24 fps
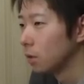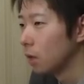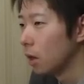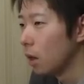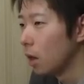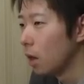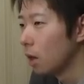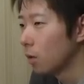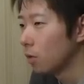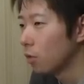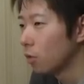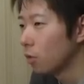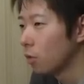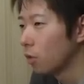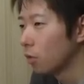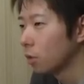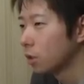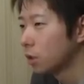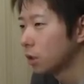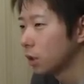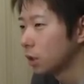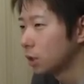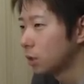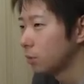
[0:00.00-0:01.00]
あー、ここ
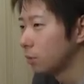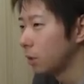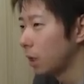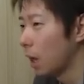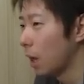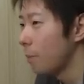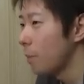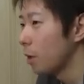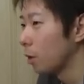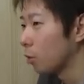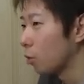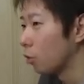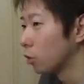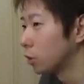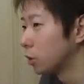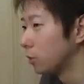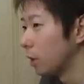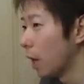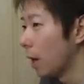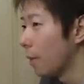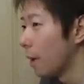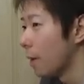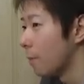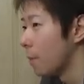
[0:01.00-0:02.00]
久しぶりやめろ、こい
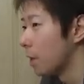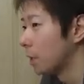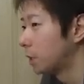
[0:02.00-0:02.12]
つ、やばい、